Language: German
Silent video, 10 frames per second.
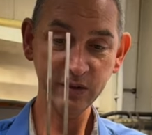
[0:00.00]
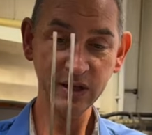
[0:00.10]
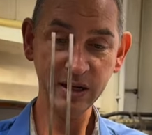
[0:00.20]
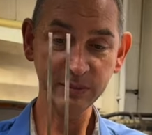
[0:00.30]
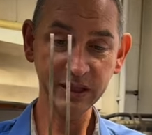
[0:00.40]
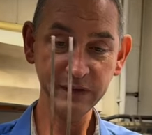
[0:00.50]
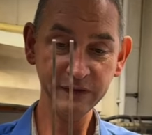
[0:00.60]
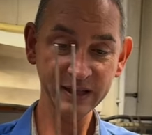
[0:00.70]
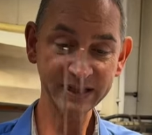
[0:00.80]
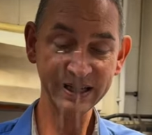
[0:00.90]
unten am
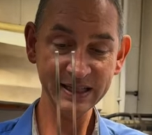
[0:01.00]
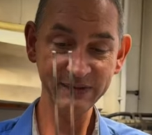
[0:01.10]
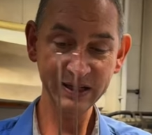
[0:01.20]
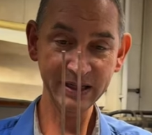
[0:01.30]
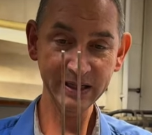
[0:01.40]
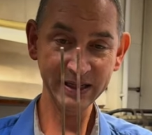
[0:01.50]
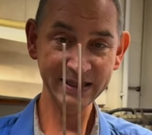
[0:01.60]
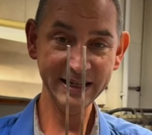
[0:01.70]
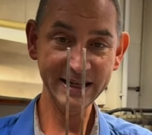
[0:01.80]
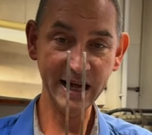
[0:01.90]
Griff. Das ist ganz wichtig, dass
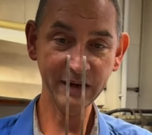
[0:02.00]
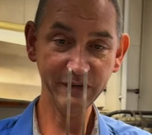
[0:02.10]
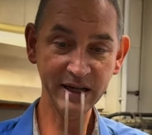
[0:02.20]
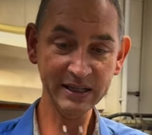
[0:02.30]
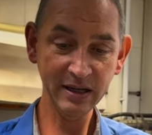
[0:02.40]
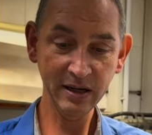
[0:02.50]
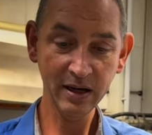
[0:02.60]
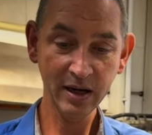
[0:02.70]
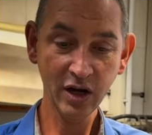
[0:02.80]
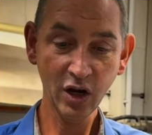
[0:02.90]
ich sie hier anfasse.
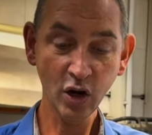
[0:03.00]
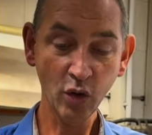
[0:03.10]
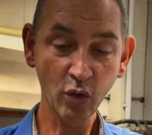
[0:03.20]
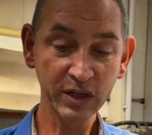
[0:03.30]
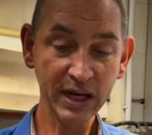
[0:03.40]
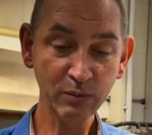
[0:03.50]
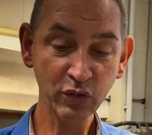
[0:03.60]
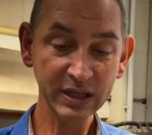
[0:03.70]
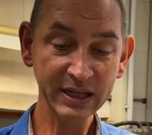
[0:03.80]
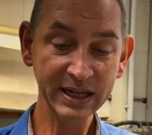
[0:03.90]
Und dann
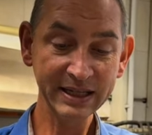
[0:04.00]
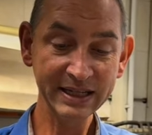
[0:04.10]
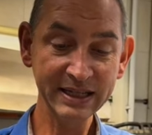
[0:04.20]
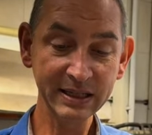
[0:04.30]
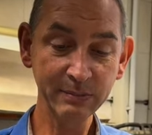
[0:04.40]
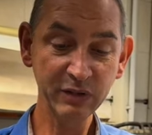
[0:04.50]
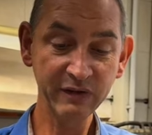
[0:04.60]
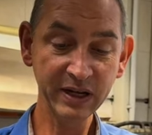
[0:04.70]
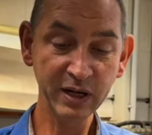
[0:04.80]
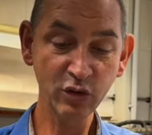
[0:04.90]
muss ich ja diese
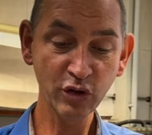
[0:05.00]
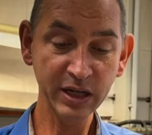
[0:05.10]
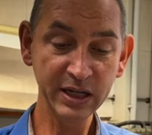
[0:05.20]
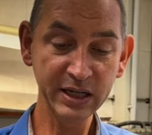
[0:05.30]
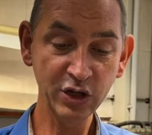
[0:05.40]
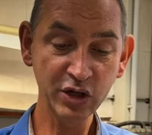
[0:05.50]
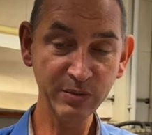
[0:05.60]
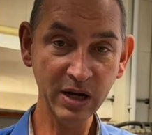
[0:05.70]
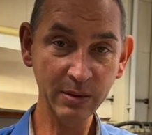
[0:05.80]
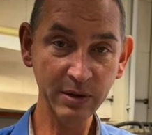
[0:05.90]
Bewegung in die
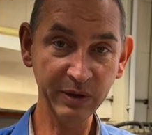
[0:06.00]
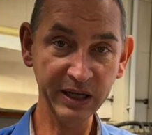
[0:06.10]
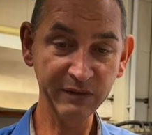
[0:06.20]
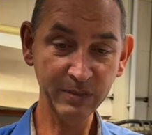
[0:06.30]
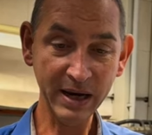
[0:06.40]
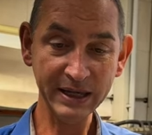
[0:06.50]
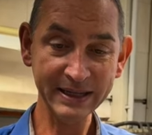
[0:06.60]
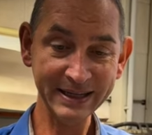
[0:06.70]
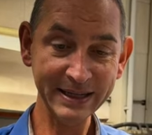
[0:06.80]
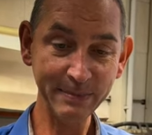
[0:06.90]
Stimmgabel bringen. Wie mache
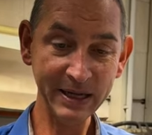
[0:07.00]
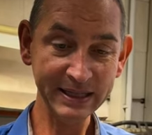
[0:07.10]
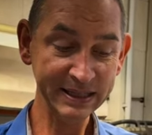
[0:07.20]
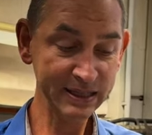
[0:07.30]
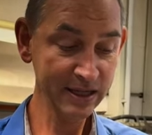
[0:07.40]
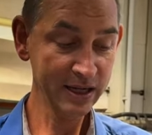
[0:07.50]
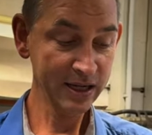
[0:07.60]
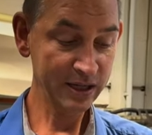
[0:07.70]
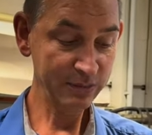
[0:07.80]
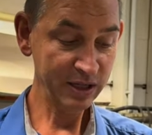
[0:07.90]
ich das am besten?
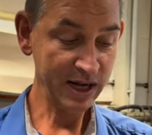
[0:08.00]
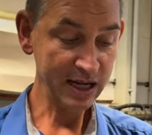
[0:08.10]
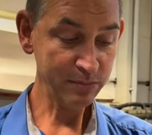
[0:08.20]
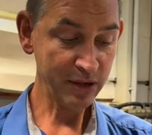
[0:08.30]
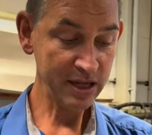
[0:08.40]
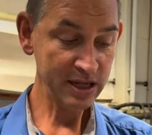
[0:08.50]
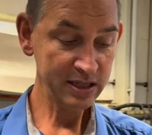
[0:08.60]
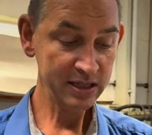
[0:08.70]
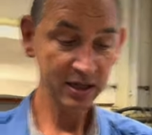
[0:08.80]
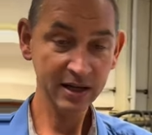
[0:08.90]
Nehme den
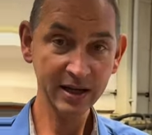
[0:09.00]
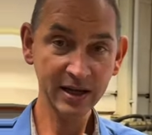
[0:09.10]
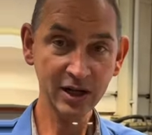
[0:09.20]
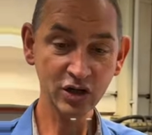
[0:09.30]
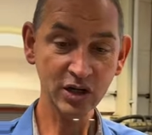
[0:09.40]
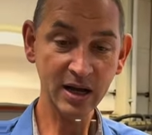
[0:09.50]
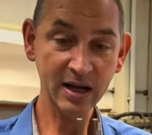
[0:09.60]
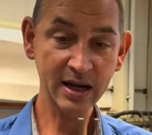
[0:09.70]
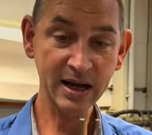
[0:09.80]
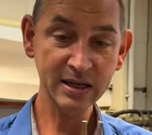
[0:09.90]
Handballen,
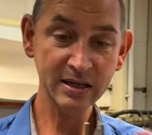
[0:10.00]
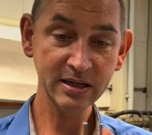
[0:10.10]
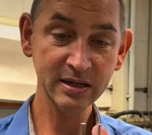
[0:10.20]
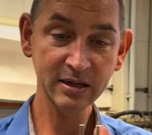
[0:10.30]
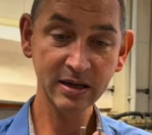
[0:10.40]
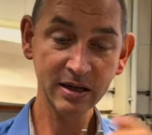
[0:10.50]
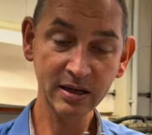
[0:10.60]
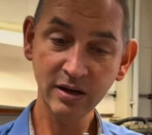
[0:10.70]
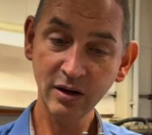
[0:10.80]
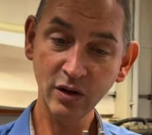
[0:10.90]
schlage an
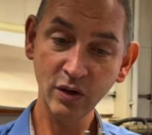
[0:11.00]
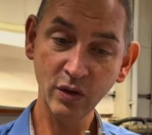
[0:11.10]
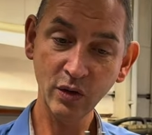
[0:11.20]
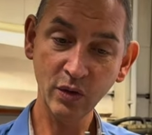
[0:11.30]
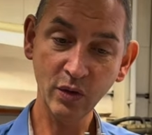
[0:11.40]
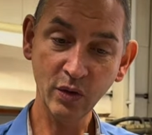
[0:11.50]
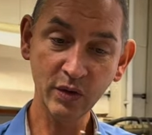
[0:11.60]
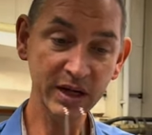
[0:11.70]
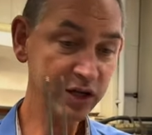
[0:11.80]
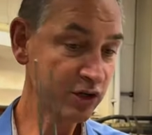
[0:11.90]

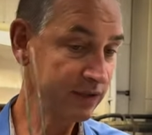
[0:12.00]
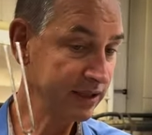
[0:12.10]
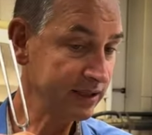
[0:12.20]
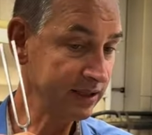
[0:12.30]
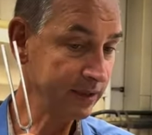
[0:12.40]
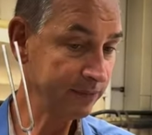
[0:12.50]
und dann schwingt sie.